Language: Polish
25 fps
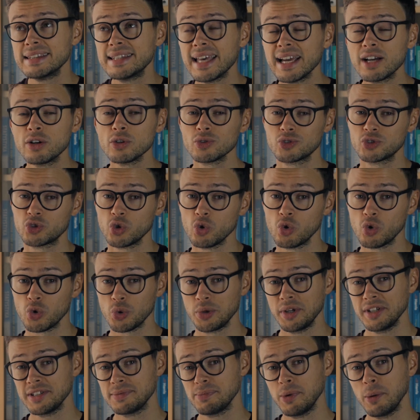tego
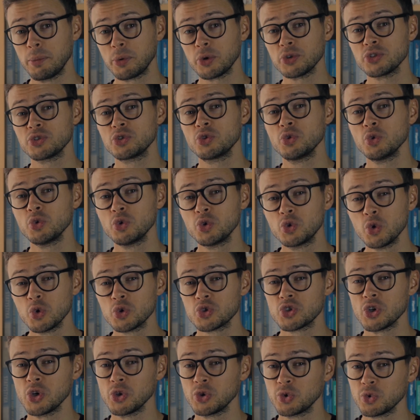cukru jest po prostu
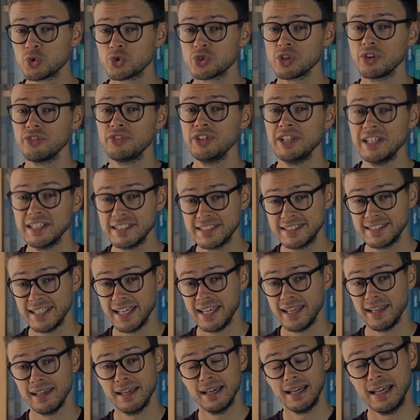dużo, dużo
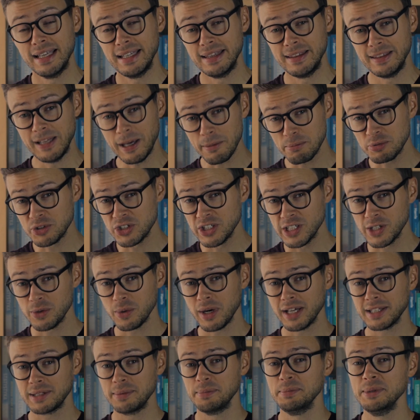więcej. Na
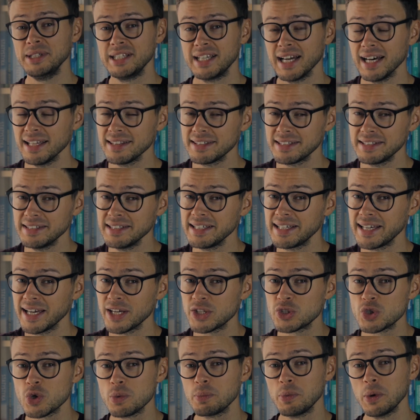przykład pikantny
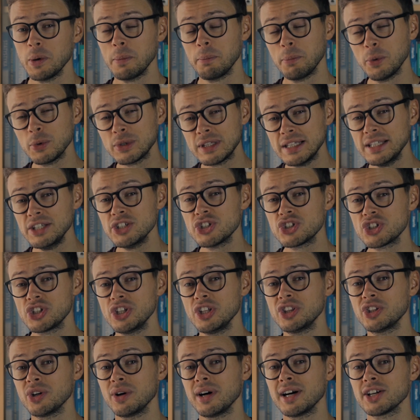ketchup
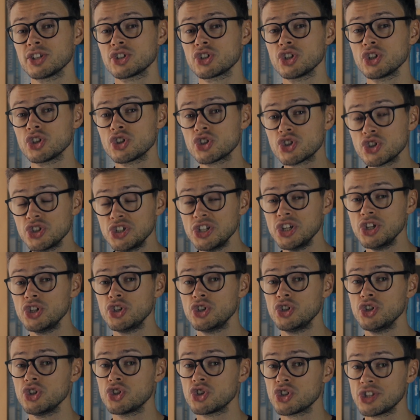pudliszki to aż
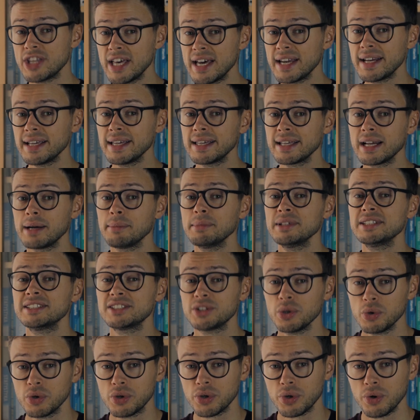34 gramy
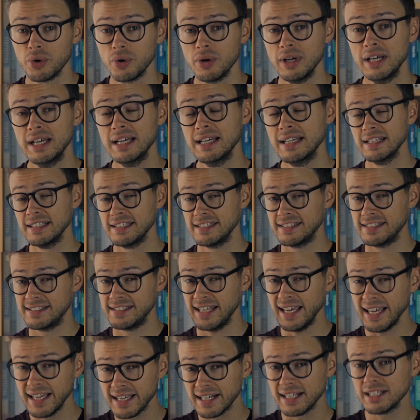cukru.
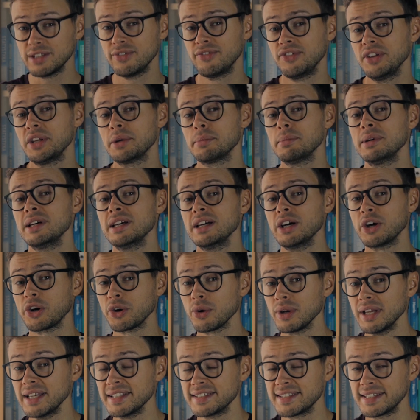Sekret firmy
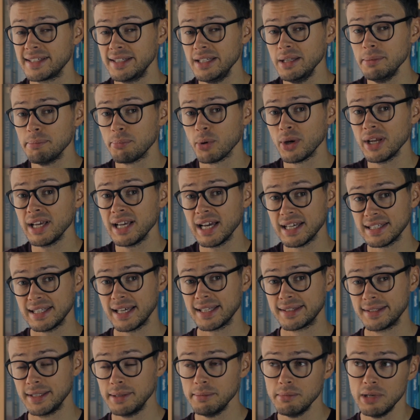Roleski polega
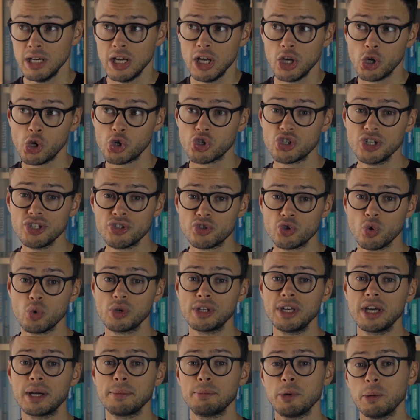na tym, że
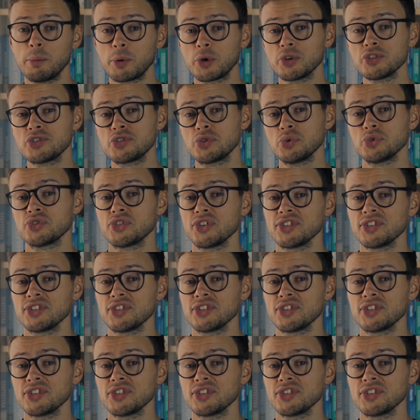cukier po prostu